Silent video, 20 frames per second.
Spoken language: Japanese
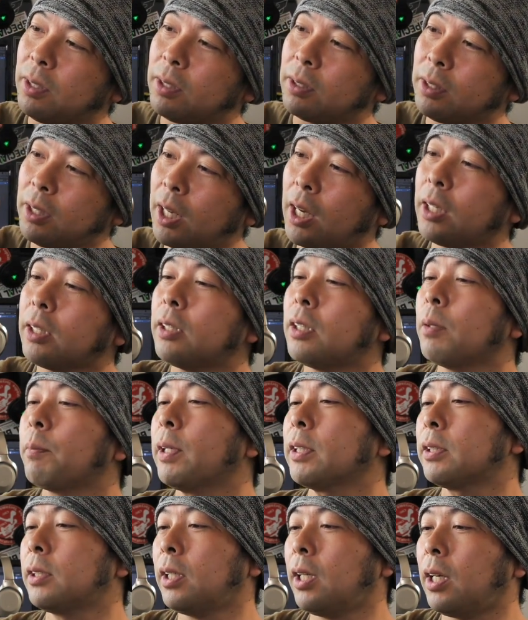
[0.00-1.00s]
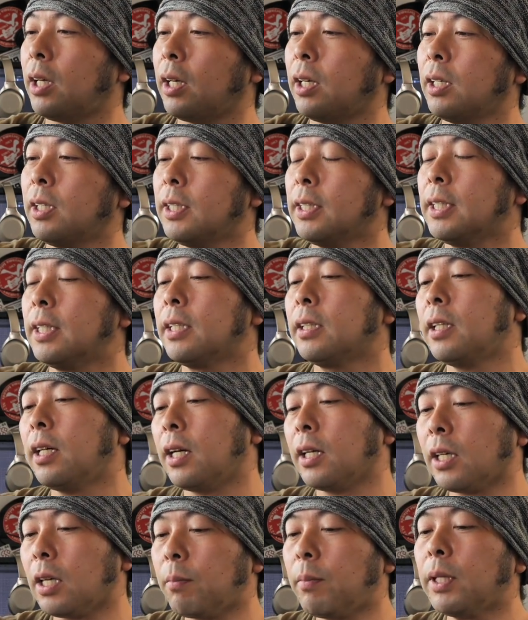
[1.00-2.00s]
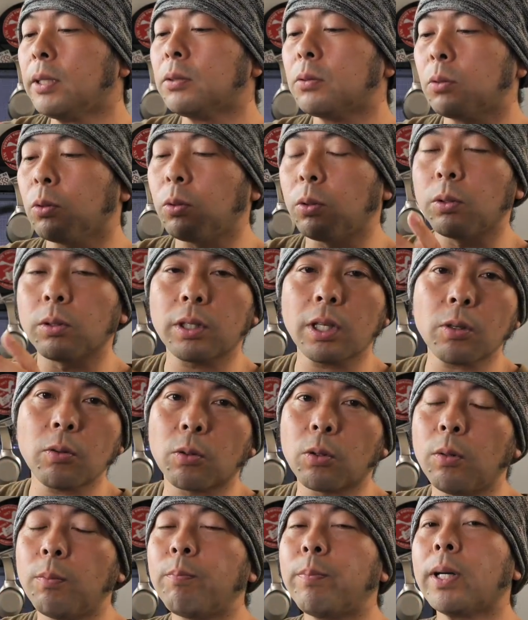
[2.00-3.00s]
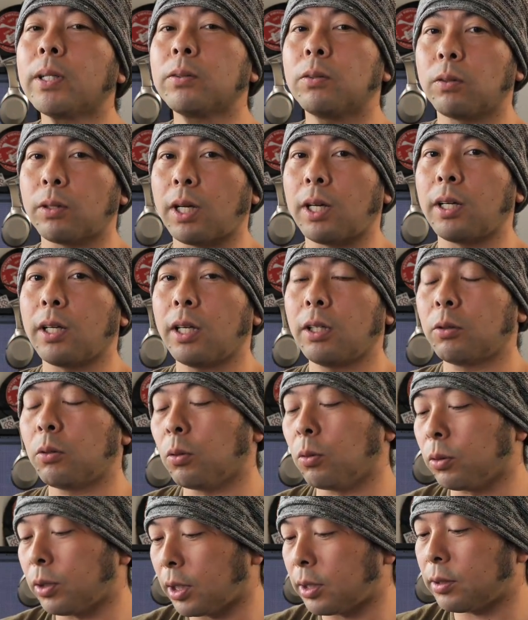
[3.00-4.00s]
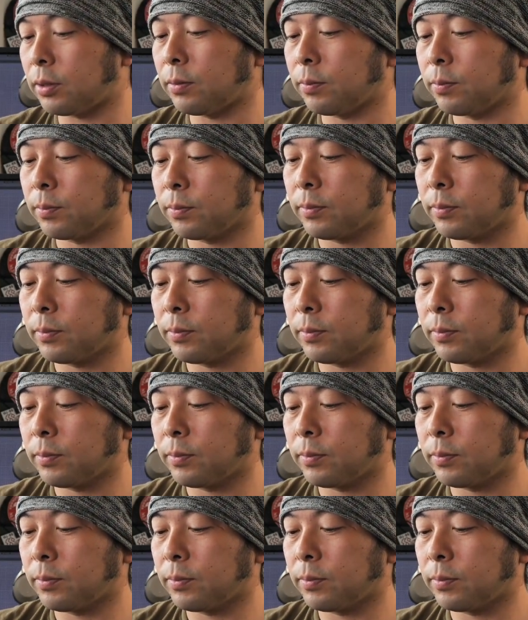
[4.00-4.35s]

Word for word: に入ってましてで開けますと結構コンパクトなヘッドホンです